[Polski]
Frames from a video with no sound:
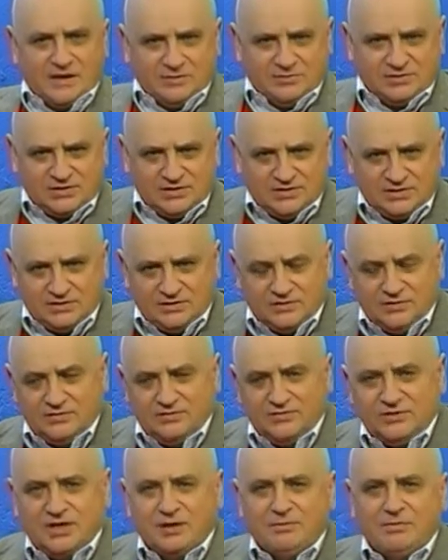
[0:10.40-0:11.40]
Kępski,
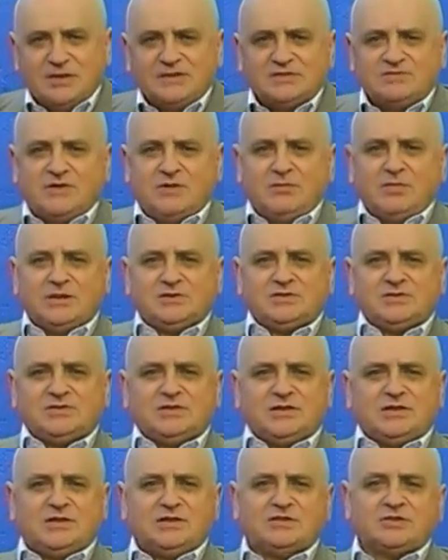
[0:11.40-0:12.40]
witam Państwa bardzo
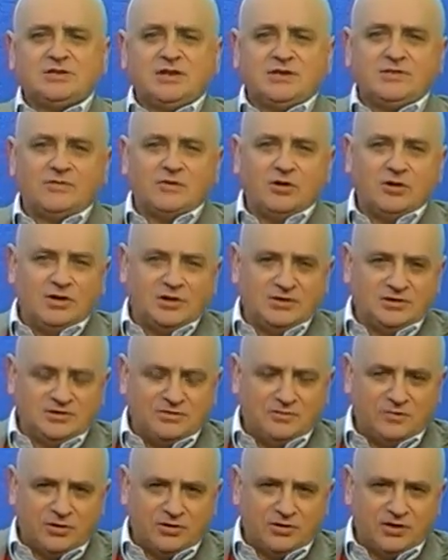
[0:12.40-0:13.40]
serdecznie w
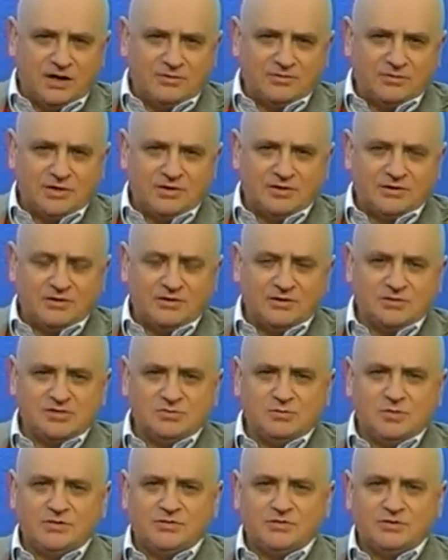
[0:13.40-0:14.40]
kolejnym programie
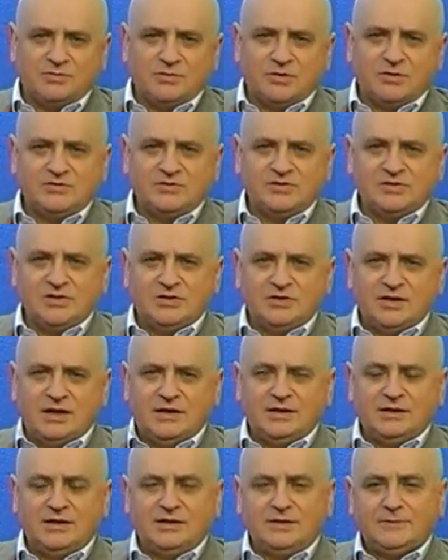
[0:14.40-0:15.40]
Rozmowy
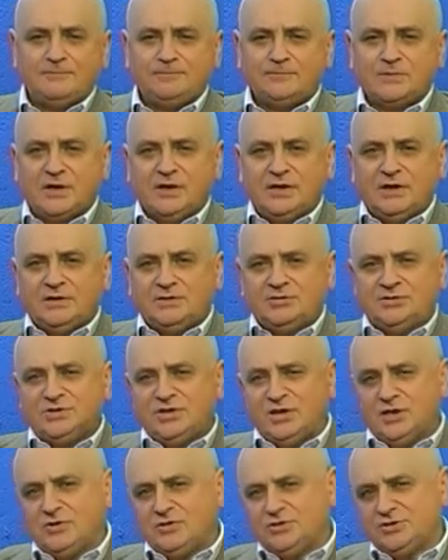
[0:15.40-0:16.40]
Prowincjonalne.
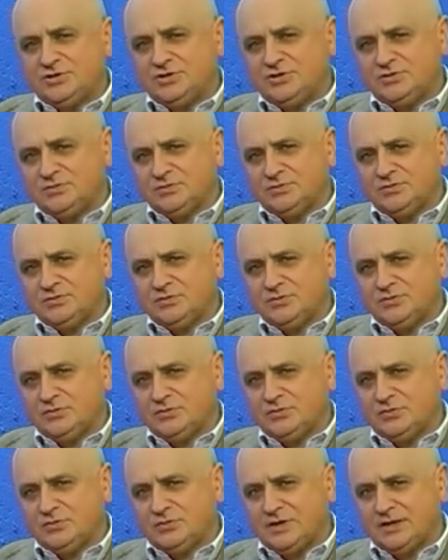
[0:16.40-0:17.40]
Dzisiaj gościmy w
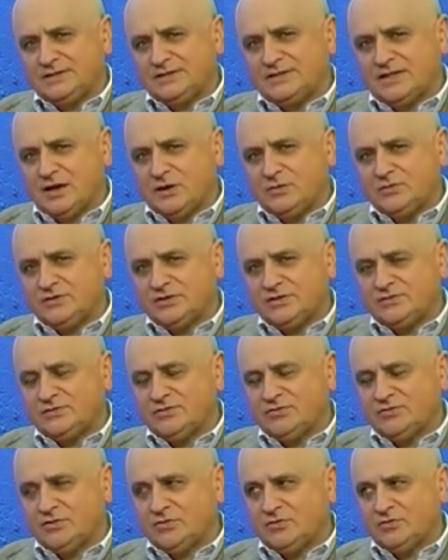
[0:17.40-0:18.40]
studiu na Skałce w
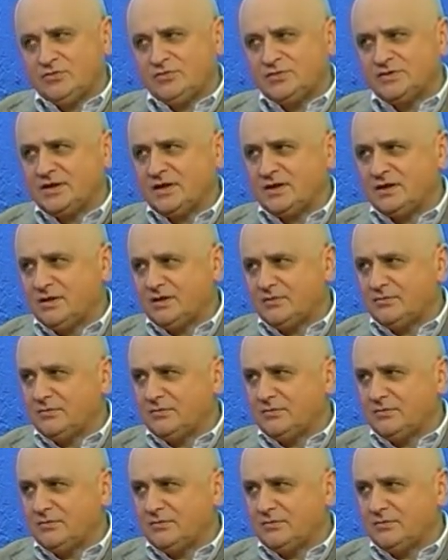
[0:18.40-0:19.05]
Świętochowicach